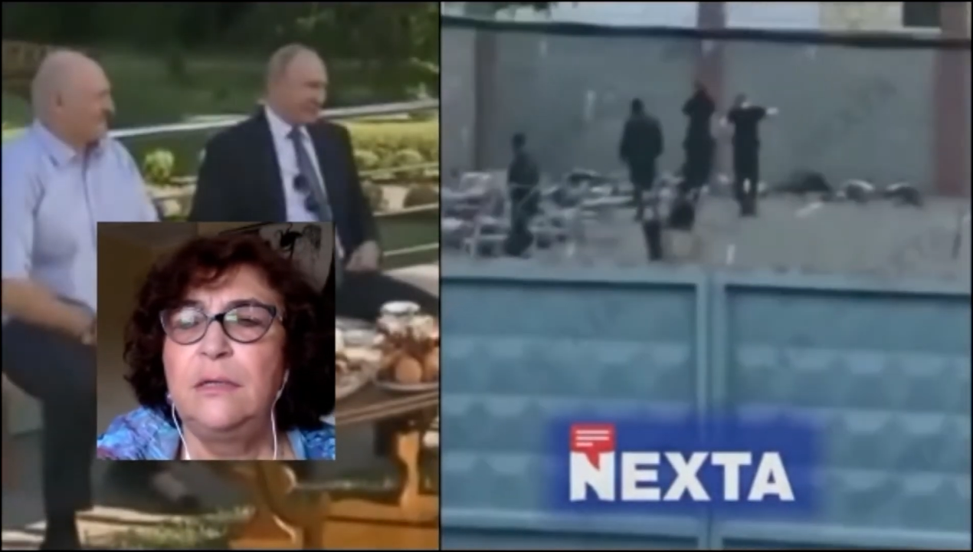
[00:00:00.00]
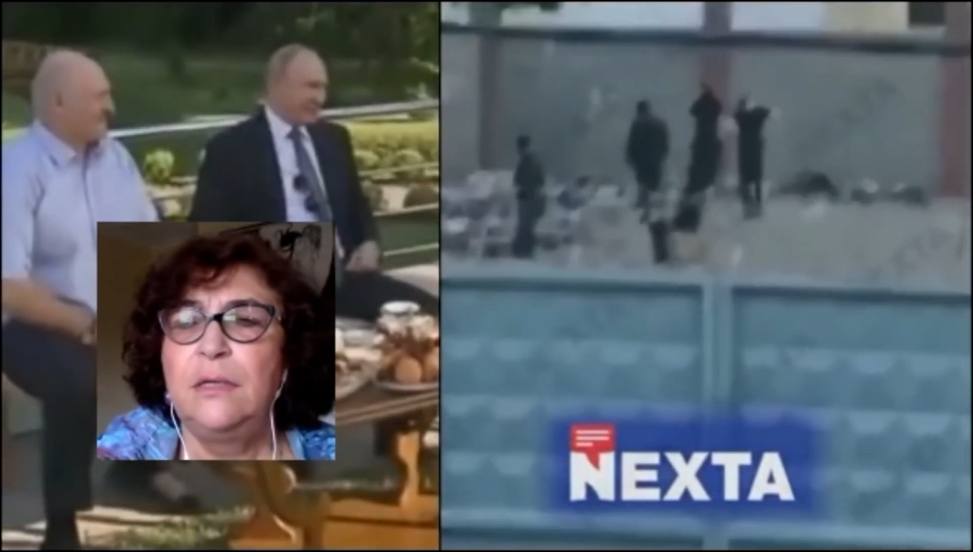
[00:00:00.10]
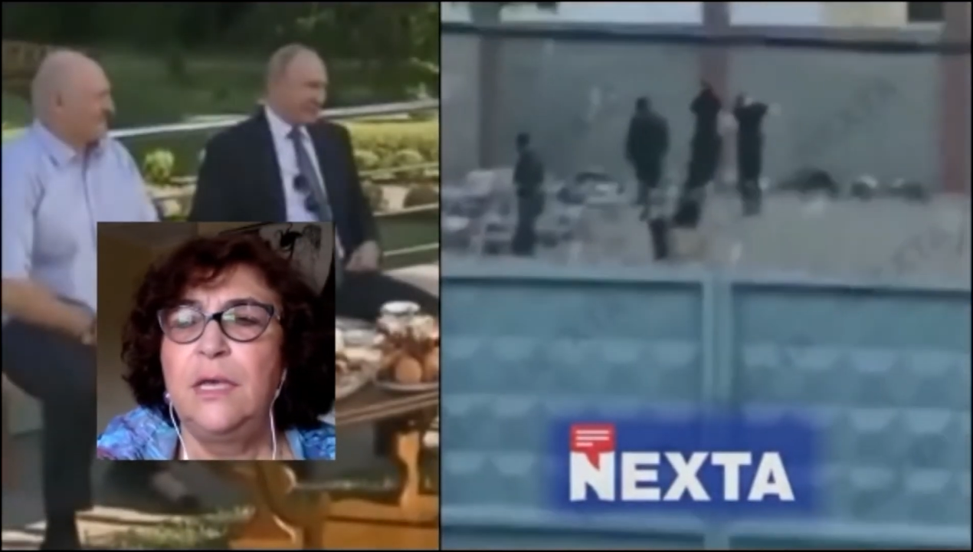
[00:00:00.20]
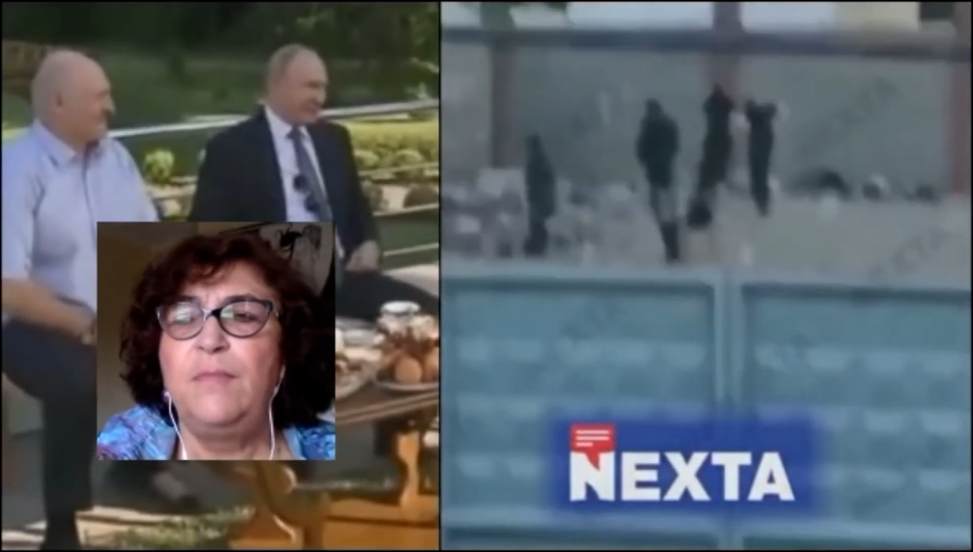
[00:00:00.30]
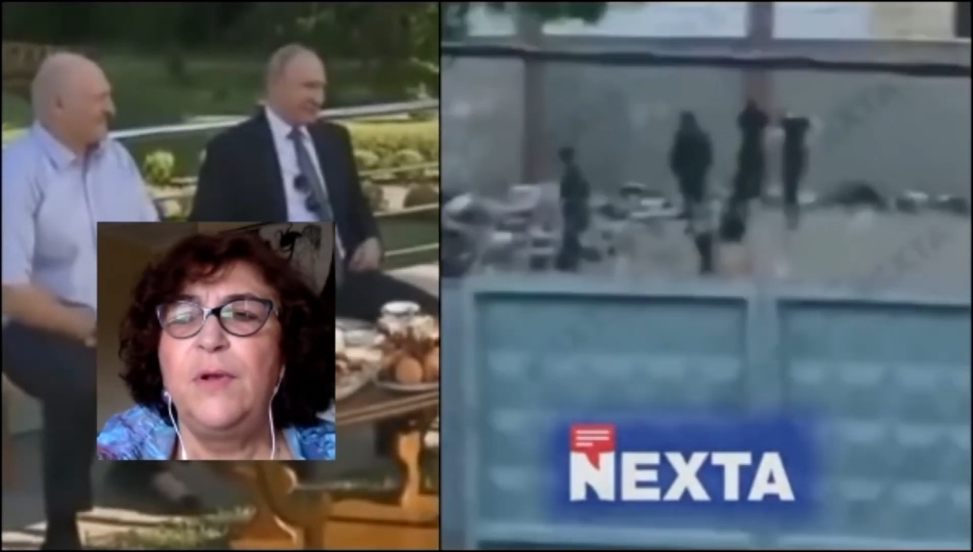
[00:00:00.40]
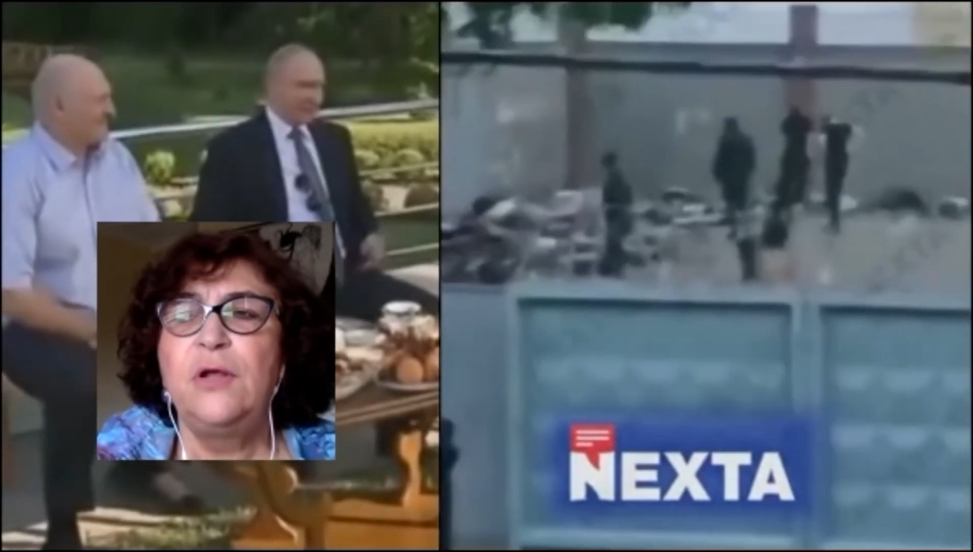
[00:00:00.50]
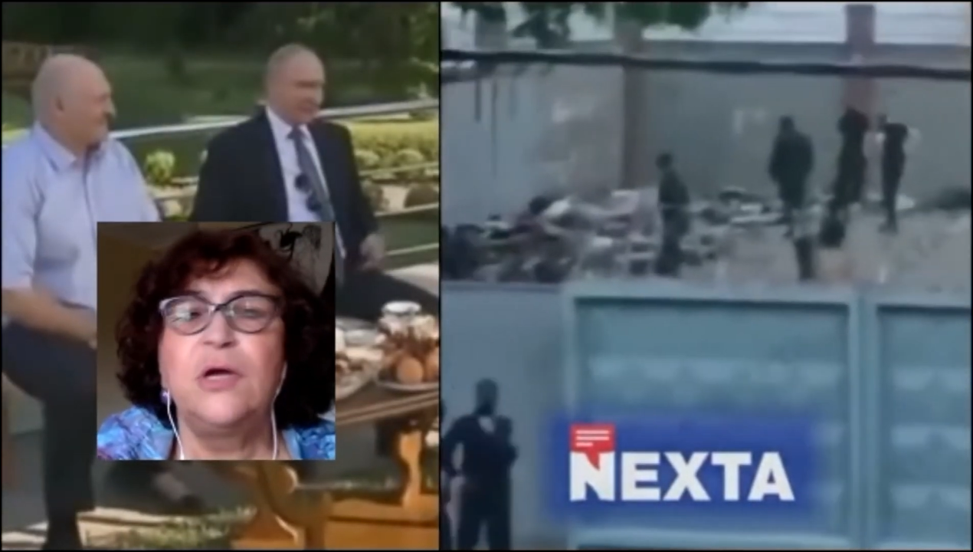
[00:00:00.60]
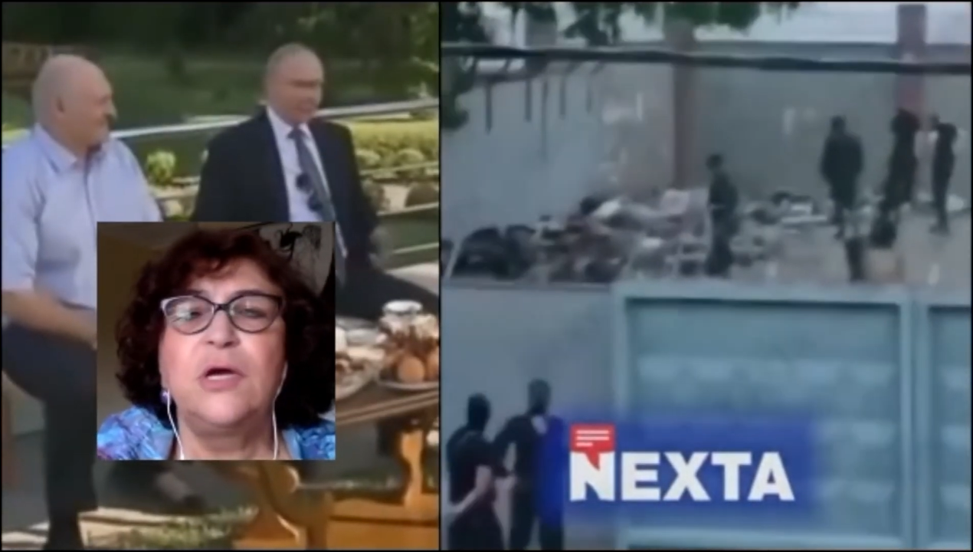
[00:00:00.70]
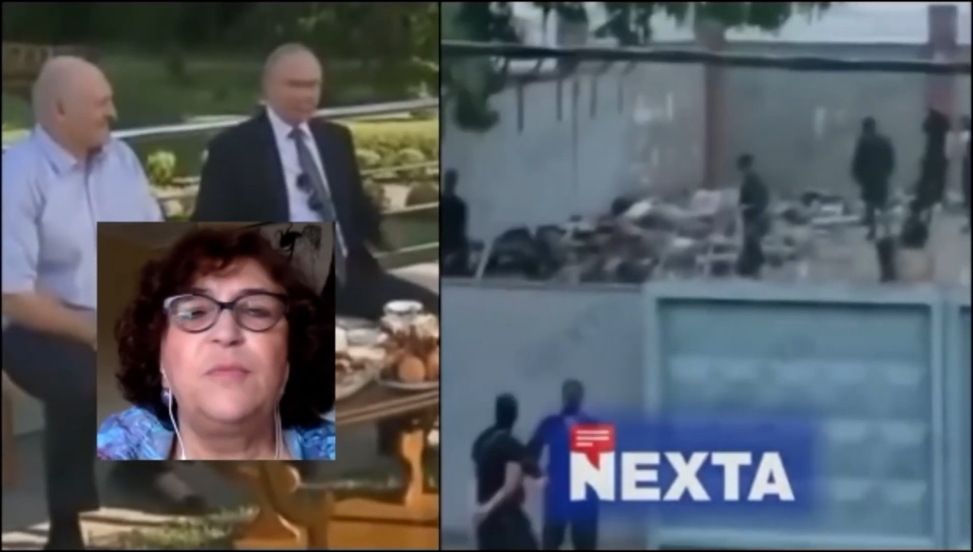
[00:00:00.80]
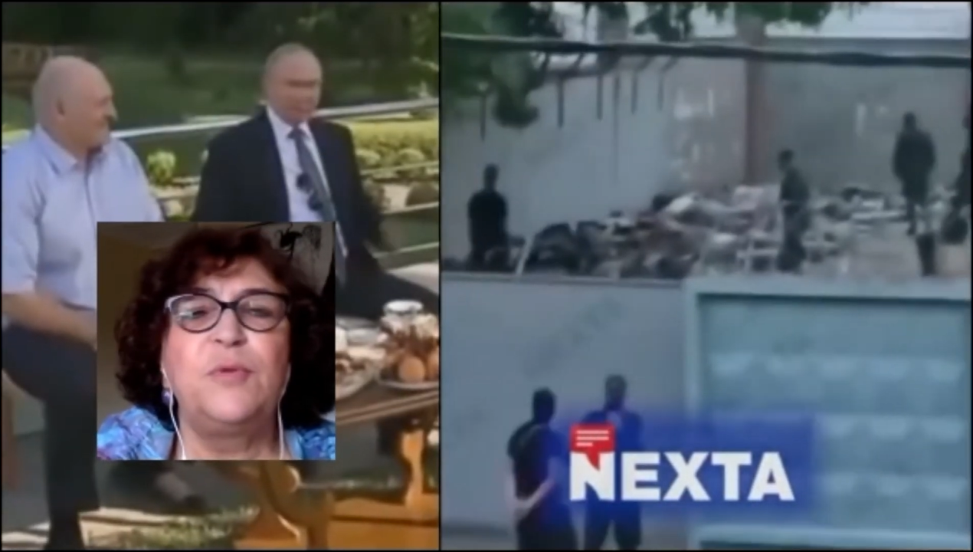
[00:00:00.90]
и
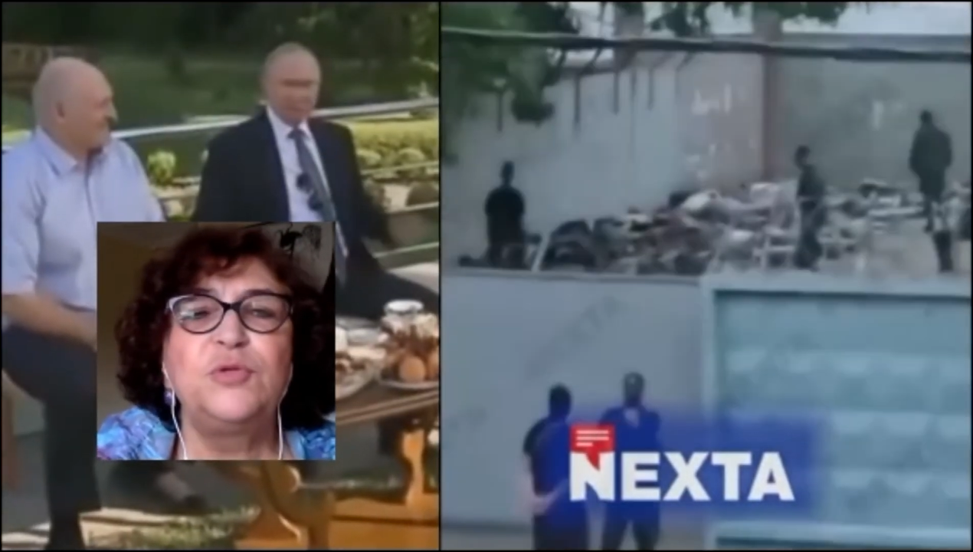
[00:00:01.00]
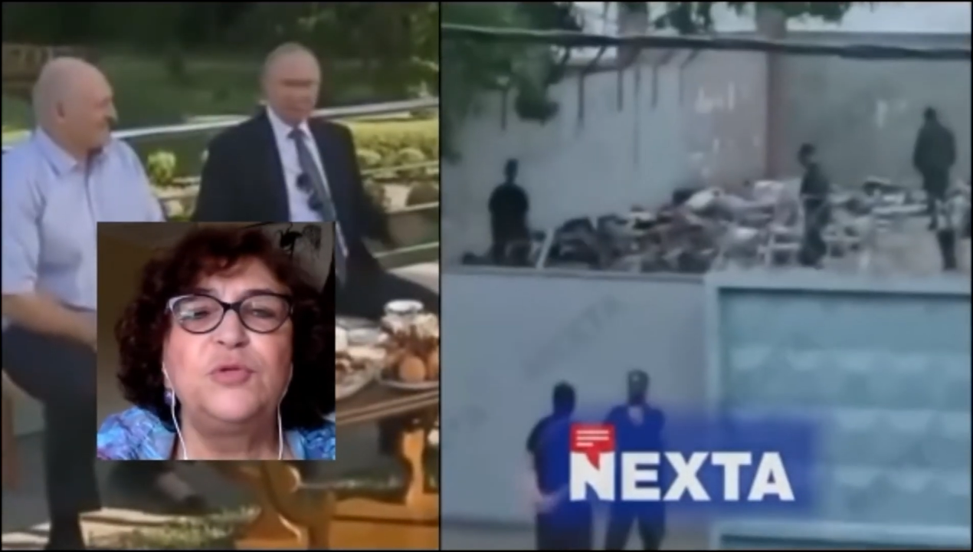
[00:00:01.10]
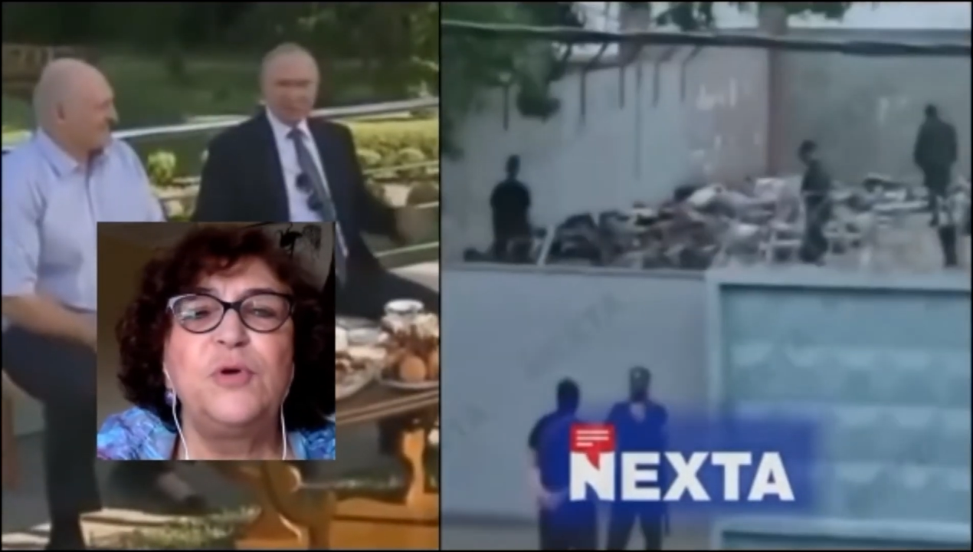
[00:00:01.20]
апеллируя к просьбе